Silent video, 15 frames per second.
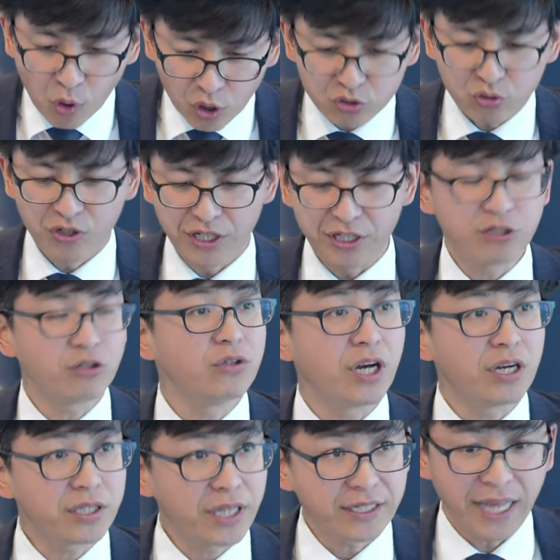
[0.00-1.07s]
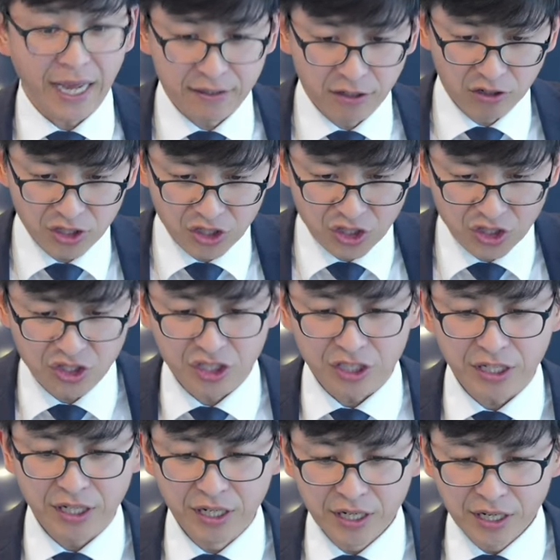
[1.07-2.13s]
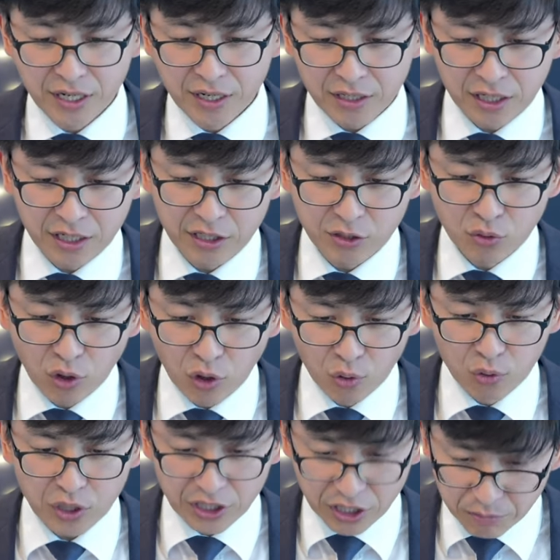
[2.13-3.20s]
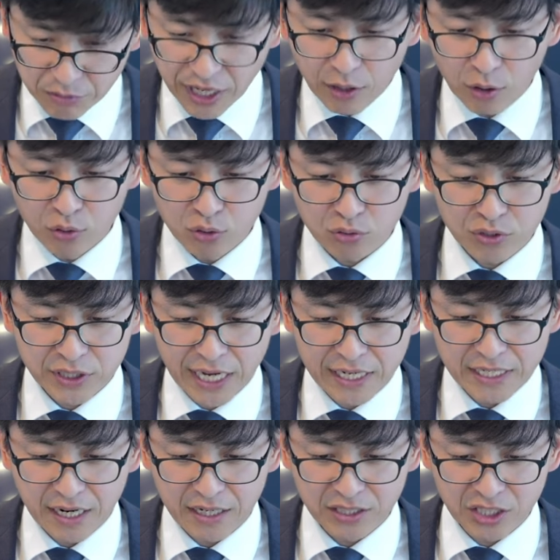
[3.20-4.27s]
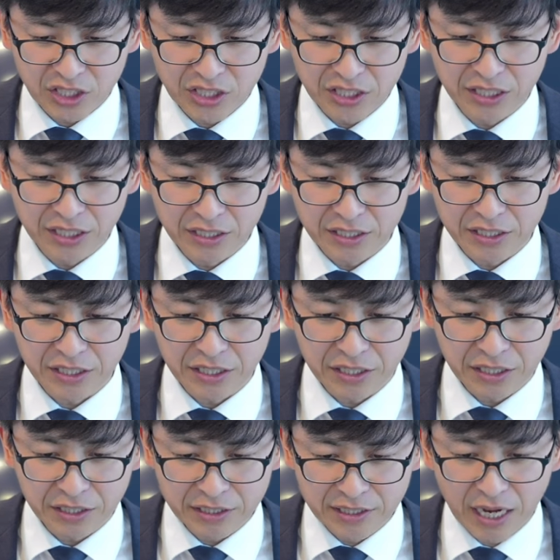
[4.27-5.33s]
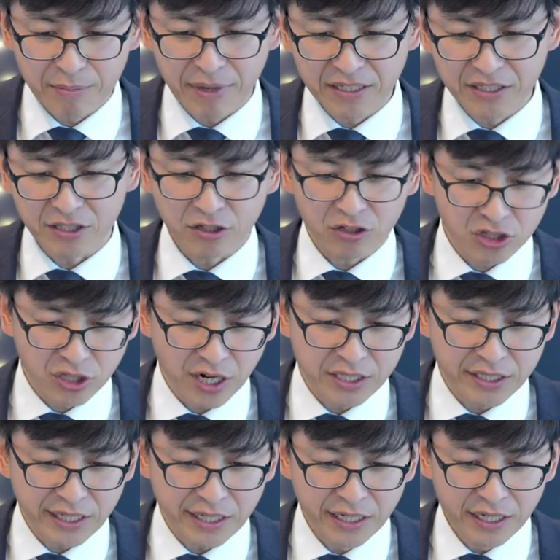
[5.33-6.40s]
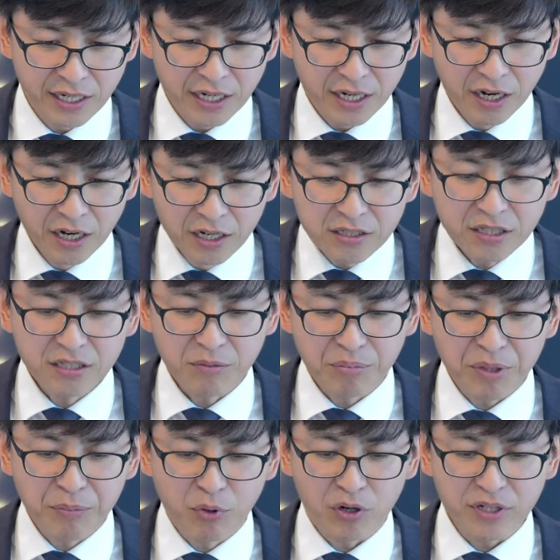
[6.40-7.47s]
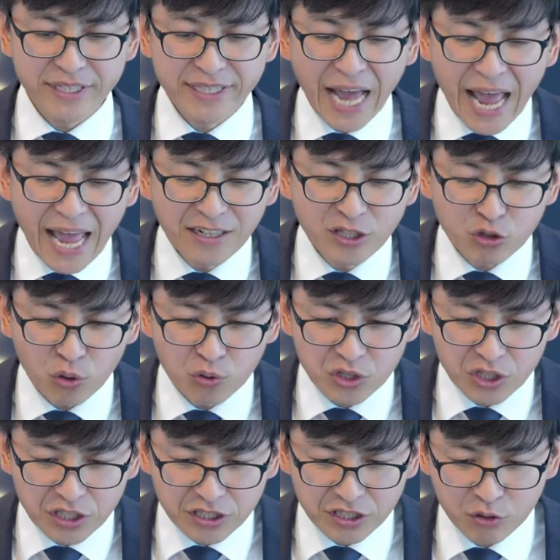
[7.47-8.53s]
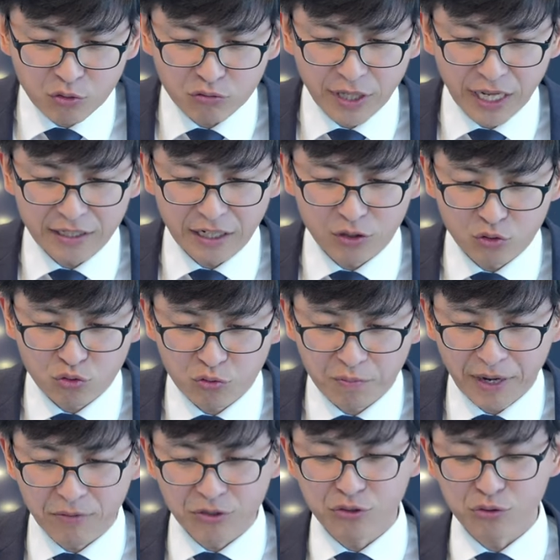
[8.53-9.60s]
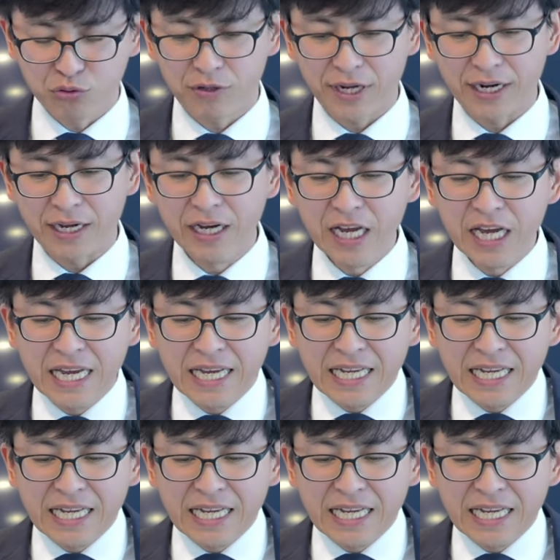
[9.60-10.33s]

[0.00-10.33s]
我所忍受的，他谈到了自己，格林多后提摩太后书三章十一节下半节到十二节，何等的逼迫。但从这一切苦难当中，主把我救出来了。